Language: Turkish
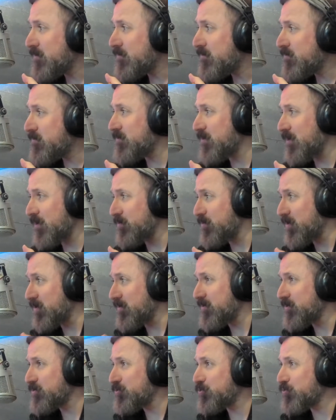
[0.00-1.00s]

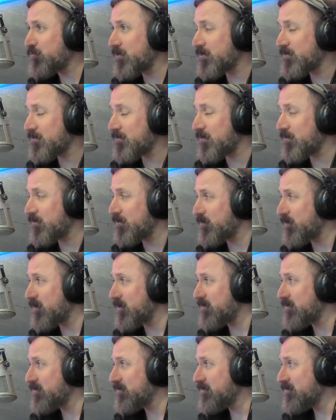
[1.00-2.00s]
sabra ve şükre
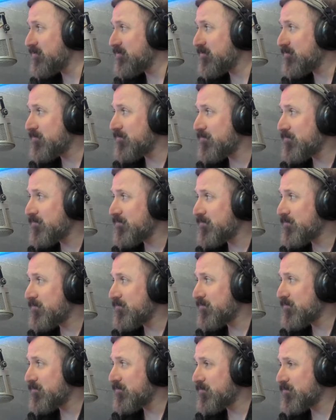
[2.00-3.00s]
sarılmalı.
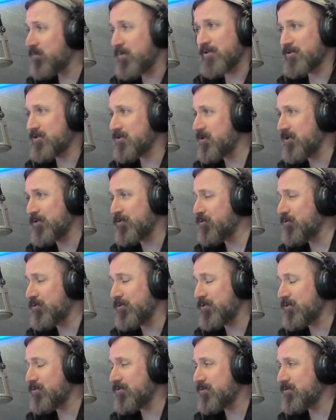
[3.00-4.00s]
Başka yol
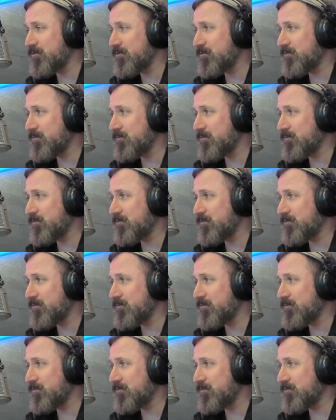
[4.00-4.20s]
yok.''